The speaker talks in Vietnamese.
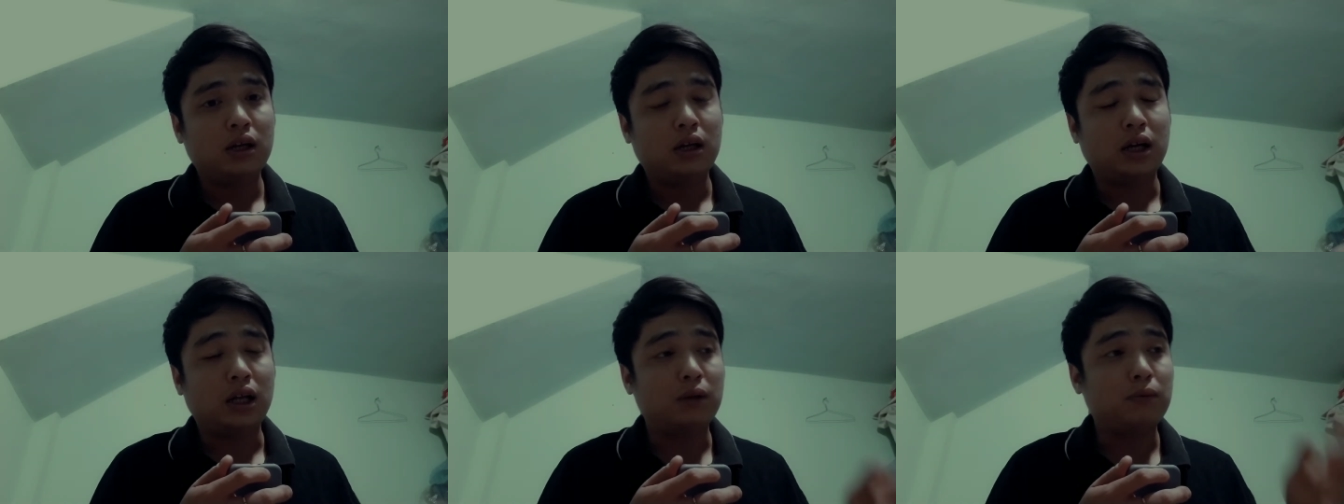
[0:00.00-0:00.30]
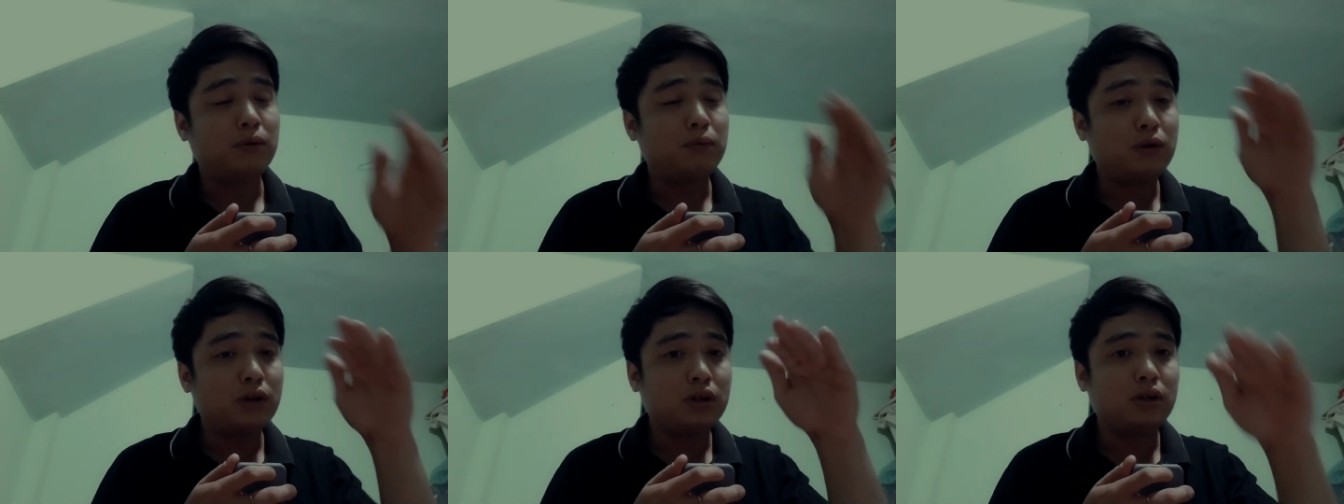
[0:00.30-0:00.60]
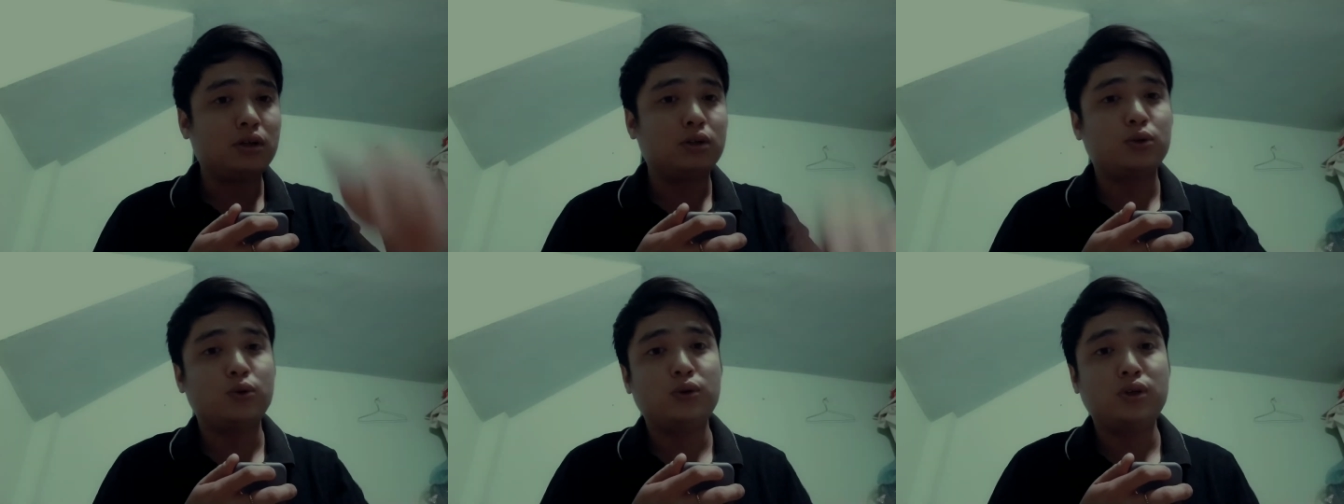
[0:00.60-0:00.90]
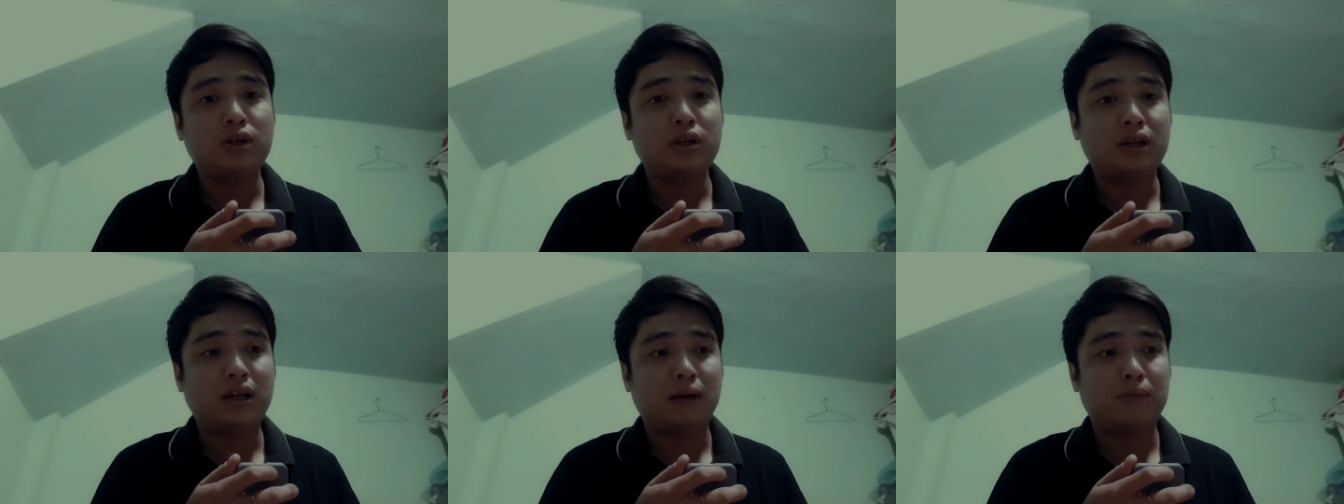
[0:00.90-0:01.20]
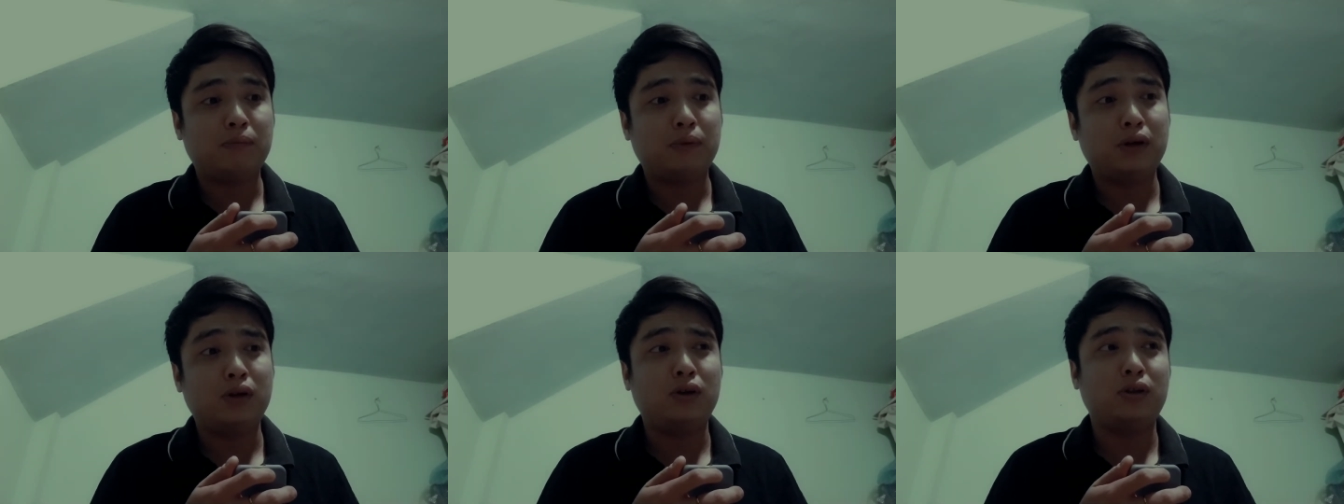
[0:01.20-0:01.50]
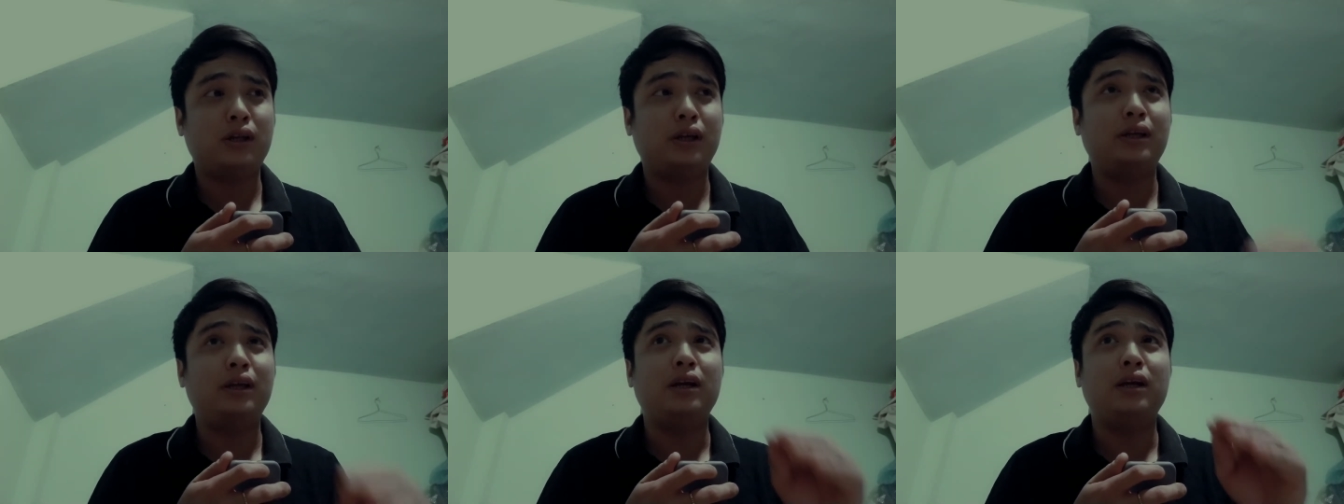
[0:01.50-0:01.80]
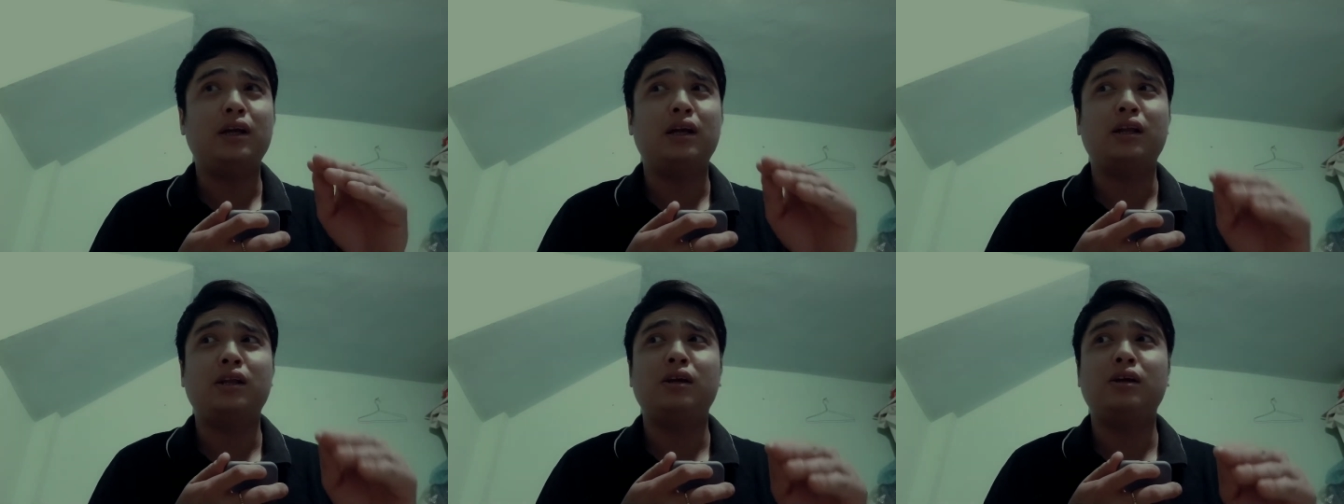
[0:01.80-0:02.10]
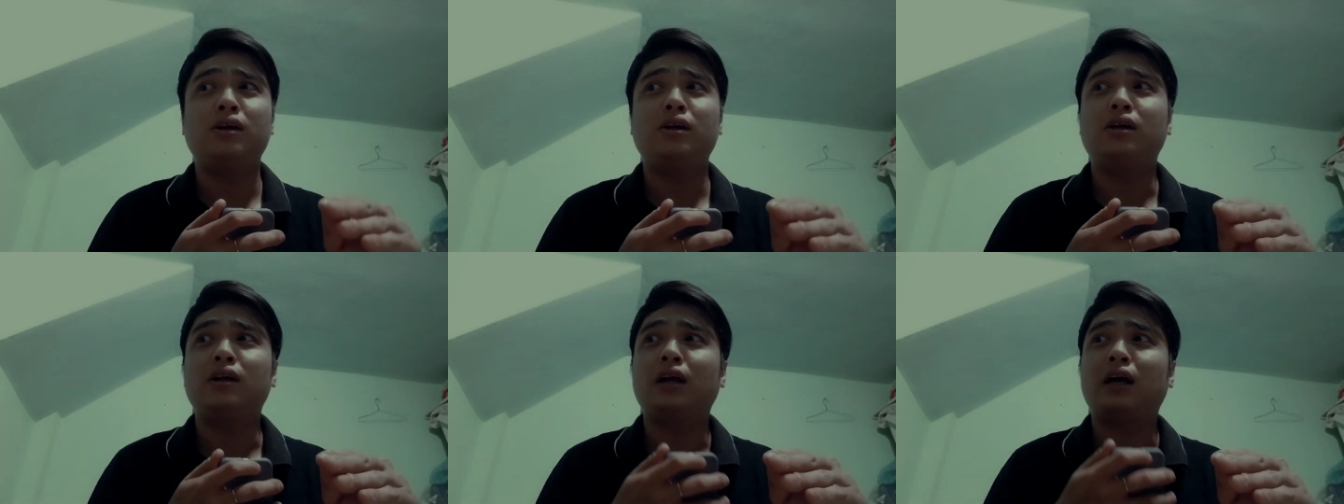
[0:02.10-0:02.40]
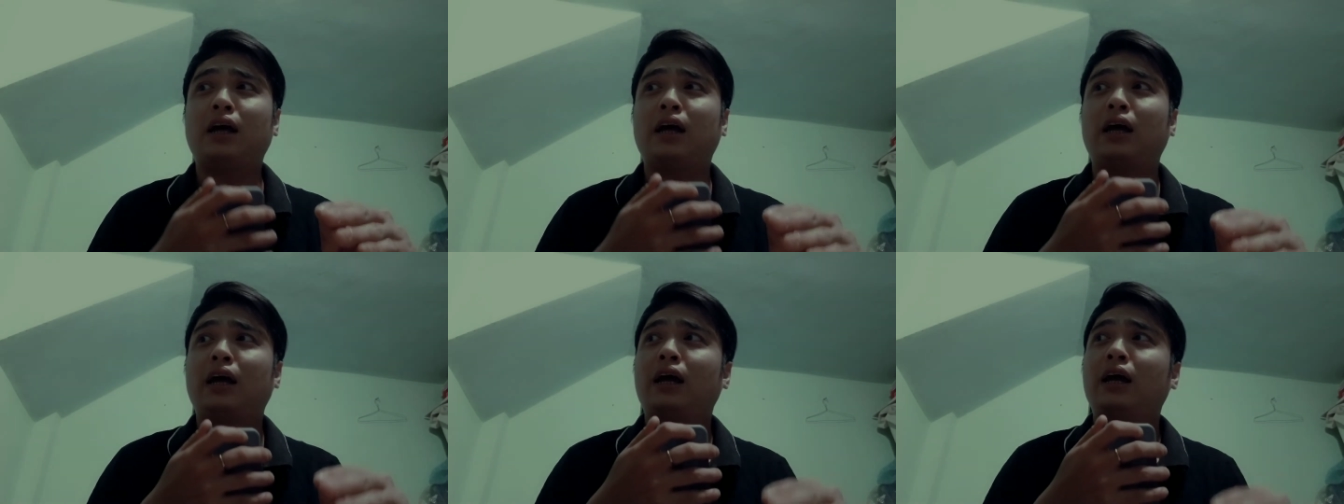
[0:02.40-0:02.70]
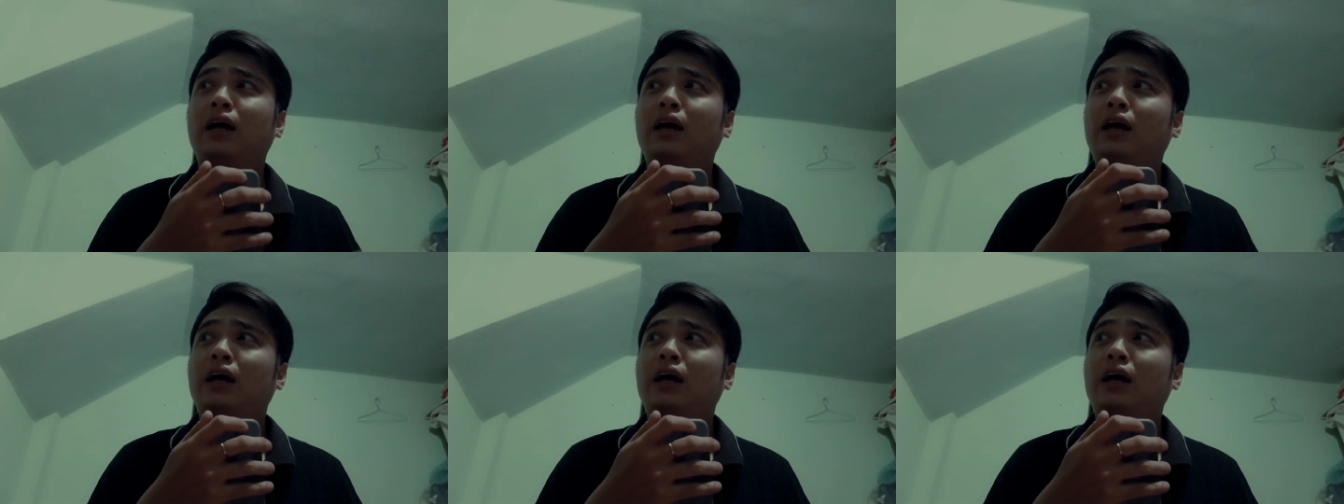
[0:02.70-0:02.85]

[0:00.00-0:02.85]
anh mới bước chân xuống dưới nằm anh nói tại vì hình như là